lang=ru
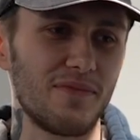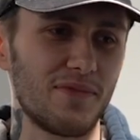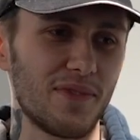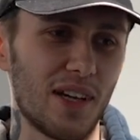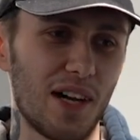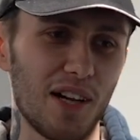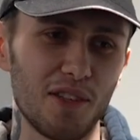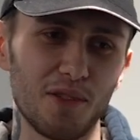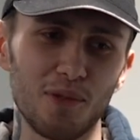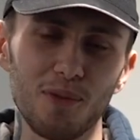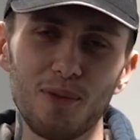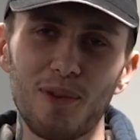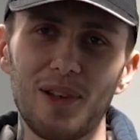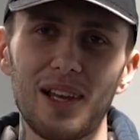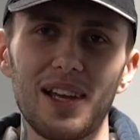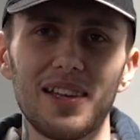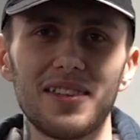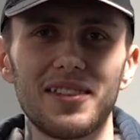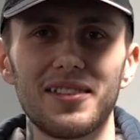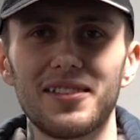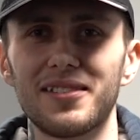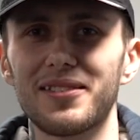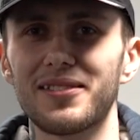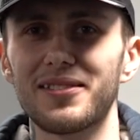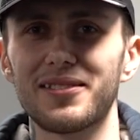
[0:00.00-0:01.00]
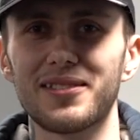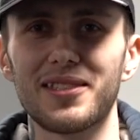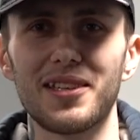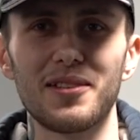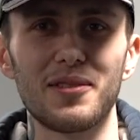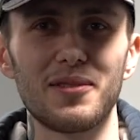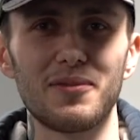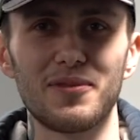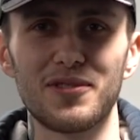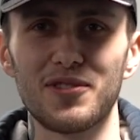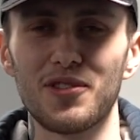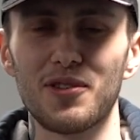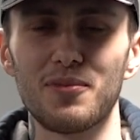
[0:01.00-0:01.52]
от нуля до
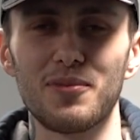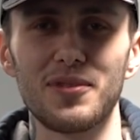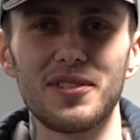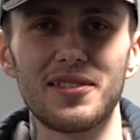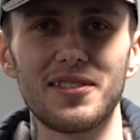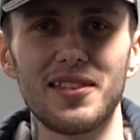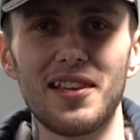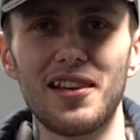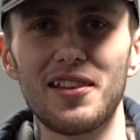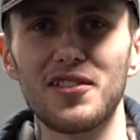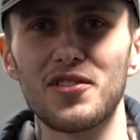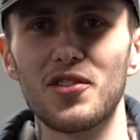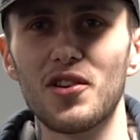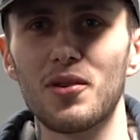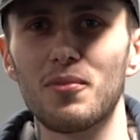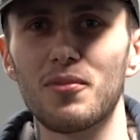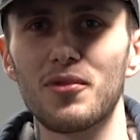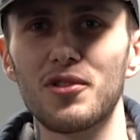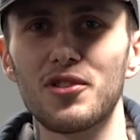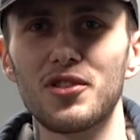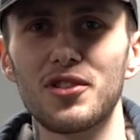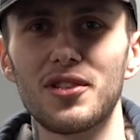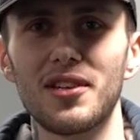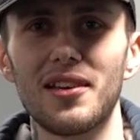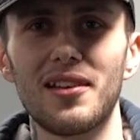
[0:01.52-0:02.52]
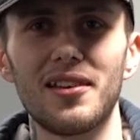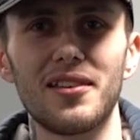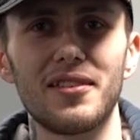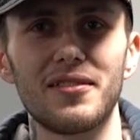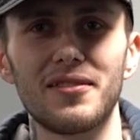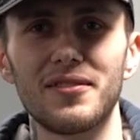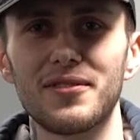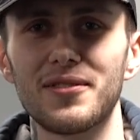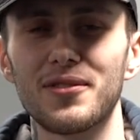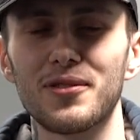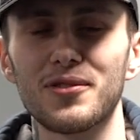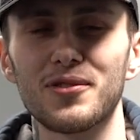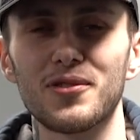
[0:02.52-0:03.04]
стало все объяснили, все обучили,
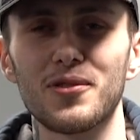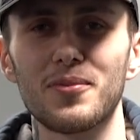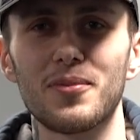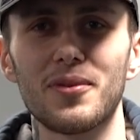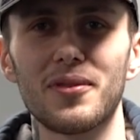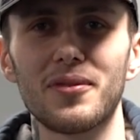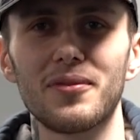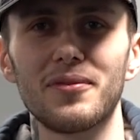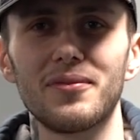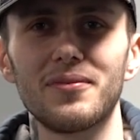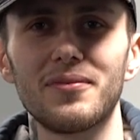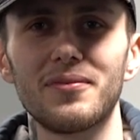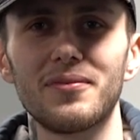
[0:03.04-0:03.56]
все супер.